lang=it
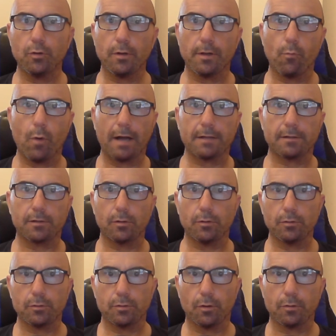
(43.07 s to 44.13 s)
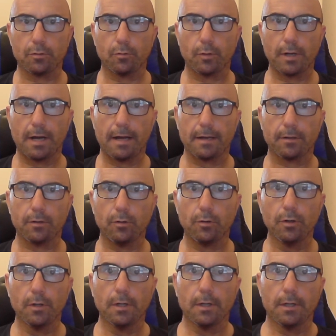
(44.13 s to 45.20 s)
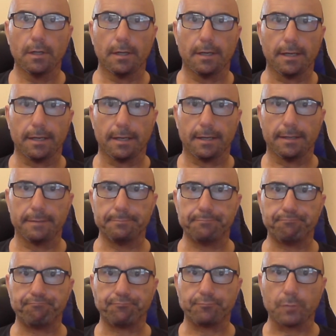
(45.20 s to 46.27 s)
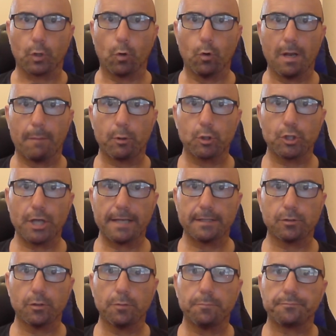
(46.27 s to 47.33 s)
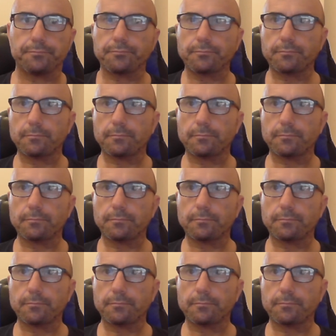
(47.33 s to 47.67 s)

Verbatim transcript: alle 4, solito orario, e, e, ehm, con la Prosesto,